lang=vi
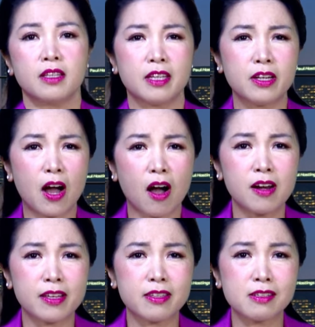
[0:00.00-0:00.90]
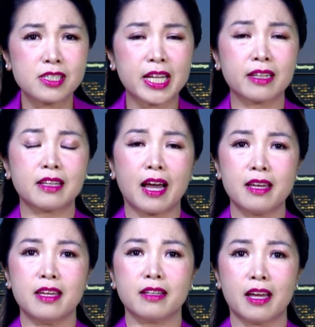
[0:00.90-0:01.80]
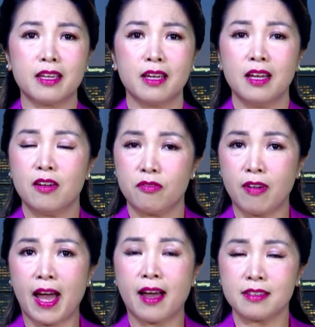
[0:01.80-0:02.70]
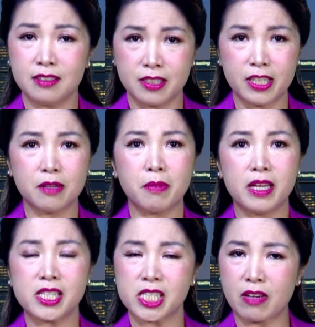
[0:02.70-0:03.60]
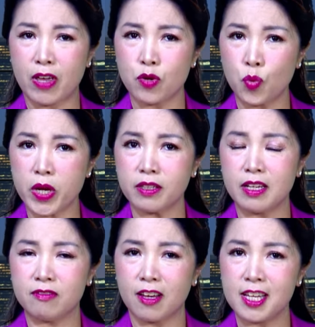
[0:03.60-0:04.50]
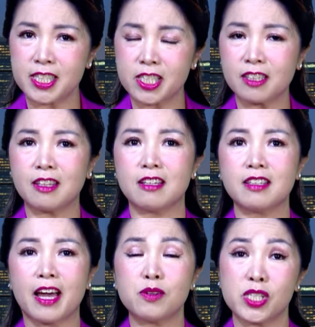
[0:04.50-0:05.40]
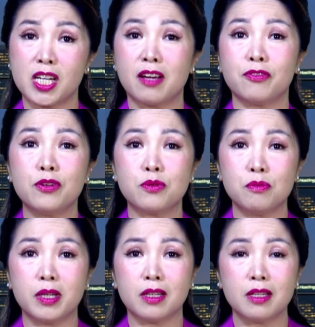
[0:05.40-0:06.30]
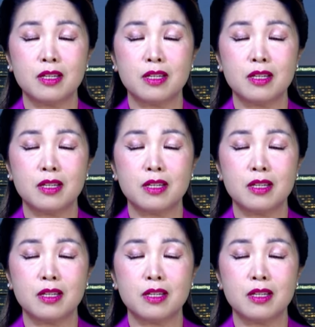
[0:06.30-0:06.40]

Thì đó là những tranh cãi hiện nay, và người dân Mỹ sẽ phải quyết định và hết sức tỉnh táo trên lá phiếu của mình.